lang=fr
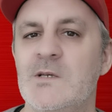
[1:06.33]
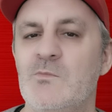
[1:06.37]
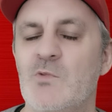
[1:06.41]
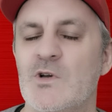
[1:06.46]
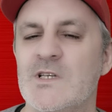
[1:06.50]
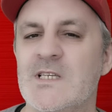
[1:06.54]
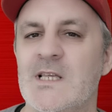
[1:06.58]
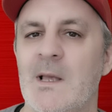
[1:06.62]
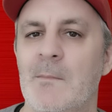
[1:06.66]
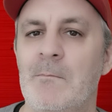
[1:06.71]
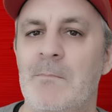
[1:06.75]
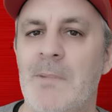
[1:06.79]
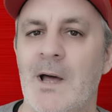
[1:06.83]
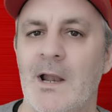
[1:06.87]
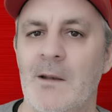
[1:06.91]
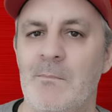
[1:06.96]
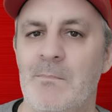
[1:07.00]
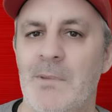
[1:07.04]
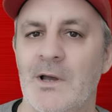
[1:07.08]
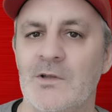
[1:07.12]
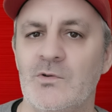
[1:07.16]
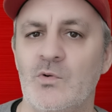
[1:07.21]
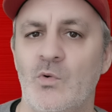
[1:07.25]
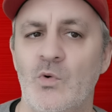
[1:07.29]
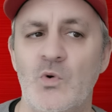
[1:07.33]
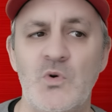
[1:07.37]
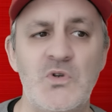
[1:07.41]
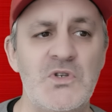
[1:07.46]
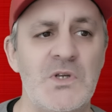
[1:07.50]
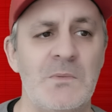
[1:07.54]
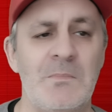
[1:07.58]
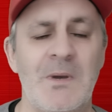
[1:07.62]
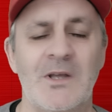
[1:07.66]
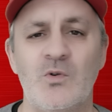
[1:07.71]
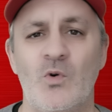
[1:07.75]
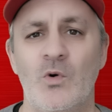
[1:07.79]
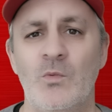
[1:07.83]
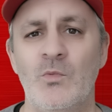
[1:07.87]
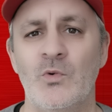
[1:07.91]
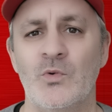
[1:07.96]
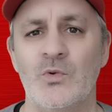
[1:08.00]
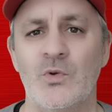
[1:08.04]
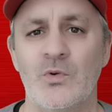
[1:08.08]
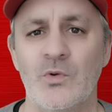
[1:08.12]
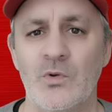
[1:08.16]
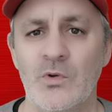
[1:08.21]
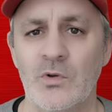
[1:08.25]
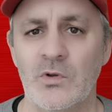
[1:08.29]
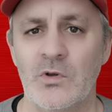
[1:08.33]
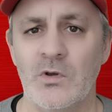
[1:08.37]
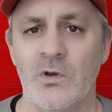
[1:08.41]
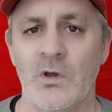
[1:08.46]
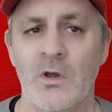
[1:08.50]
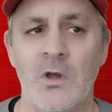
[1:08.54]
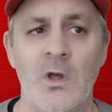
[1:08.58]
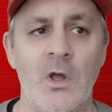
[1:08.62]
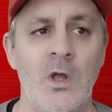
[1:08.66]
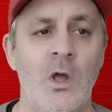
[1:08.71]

Moi ça me parle pas trop, c'est pas trop mon truc.